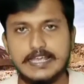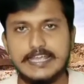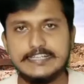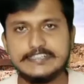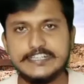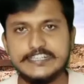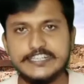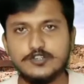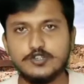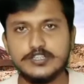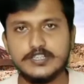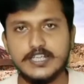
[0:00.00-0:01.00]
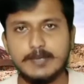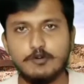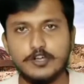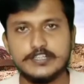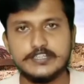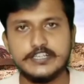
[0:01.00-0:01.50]
এই তিনটি নদী এবং
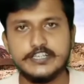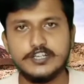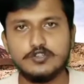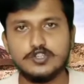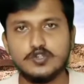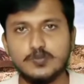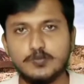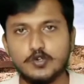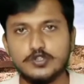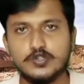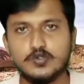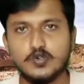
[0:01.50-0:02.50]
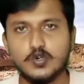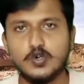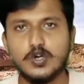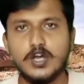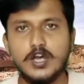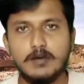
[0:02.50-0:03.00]
এই তিনটি নদীর উপনদীগুলো
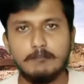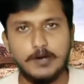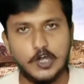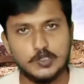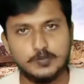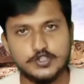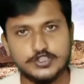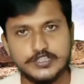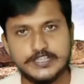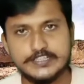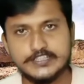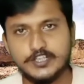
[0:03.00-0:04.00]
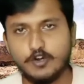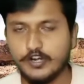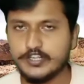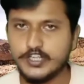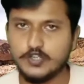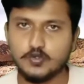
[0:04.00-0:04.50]
ভারতবর্ষের ক্ষেত্রে
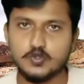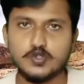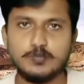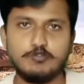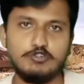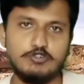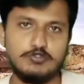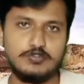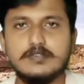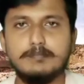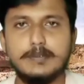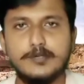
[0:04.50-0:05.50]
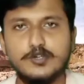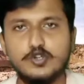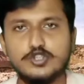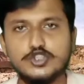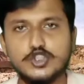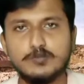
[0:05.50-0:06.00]
অনেকটাই গুরুত্বপূর্ণ বিভিন্ন
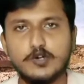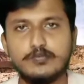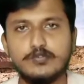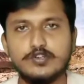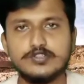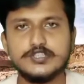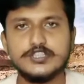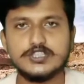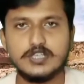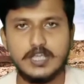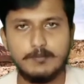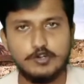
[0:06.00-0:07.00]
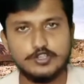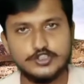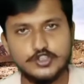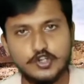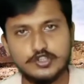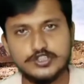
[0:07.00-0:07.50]
জিওমরফোলজিস্ট এবং
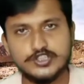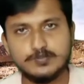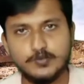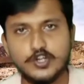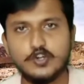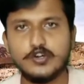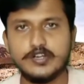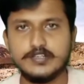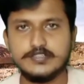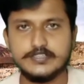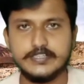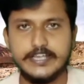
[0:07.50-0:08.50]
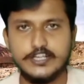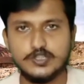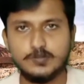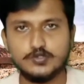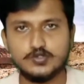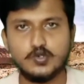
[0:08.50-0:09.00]
জিওলজিস্ট মনে করেন যে এই
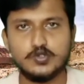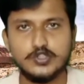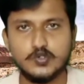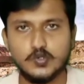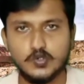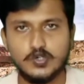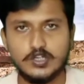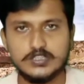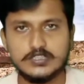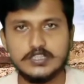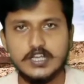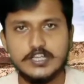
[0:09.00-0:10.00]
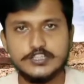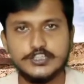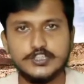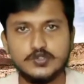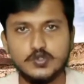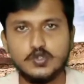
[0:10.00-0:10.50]
সমস্ত নদীগুলো অর্থাৎ
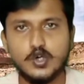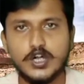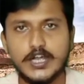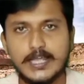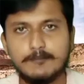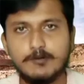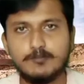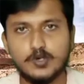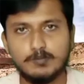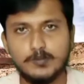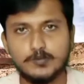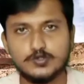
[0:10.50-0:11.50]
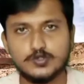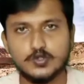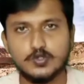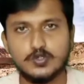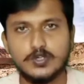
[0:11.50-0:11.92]
সিন্ধু গঙ্গা এবং ব্রহ্মপুত্র